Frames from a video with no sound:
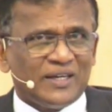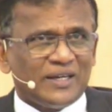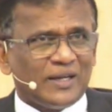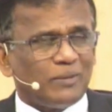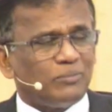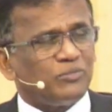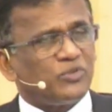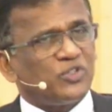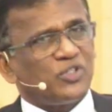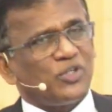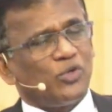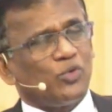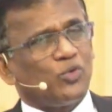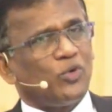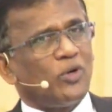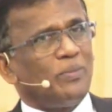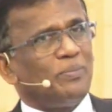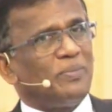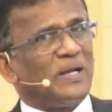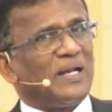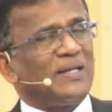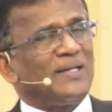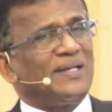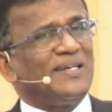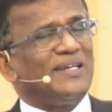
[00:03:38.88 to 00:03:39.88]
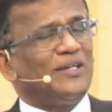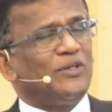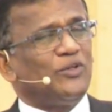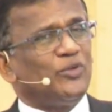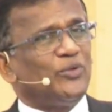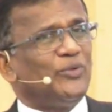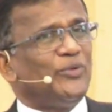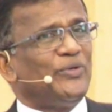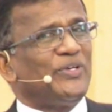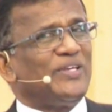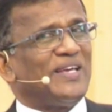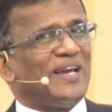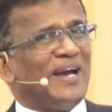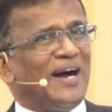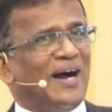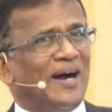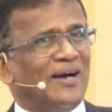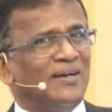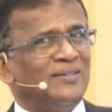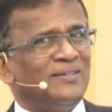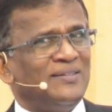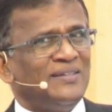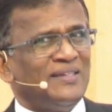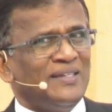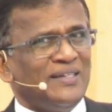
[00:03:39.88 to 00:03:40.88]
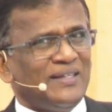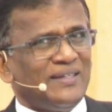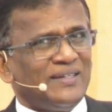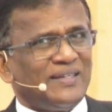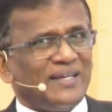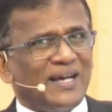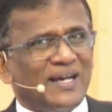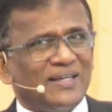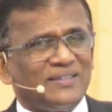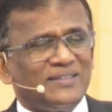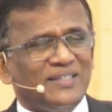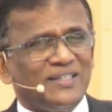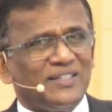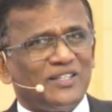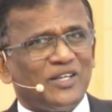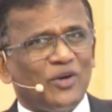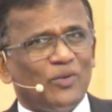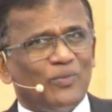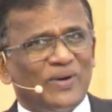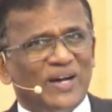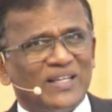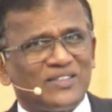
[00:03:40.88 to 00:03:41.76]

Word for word: நம் சொல்லுவோம் அலே லூயா நான் இதை